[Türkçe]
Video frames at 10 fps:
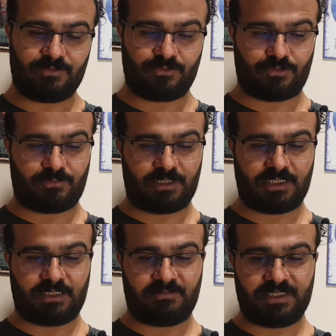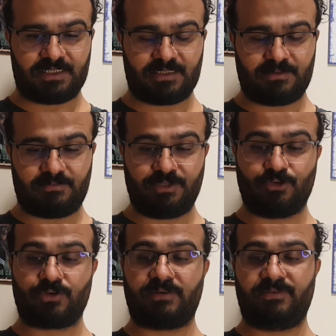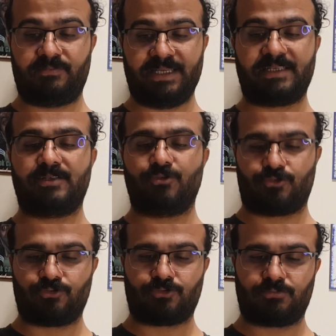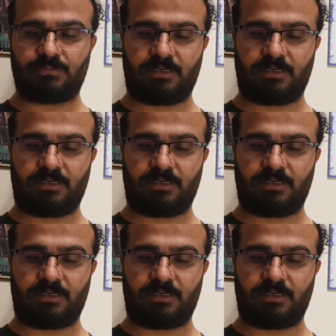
normalde biz biyografi bekliyoruz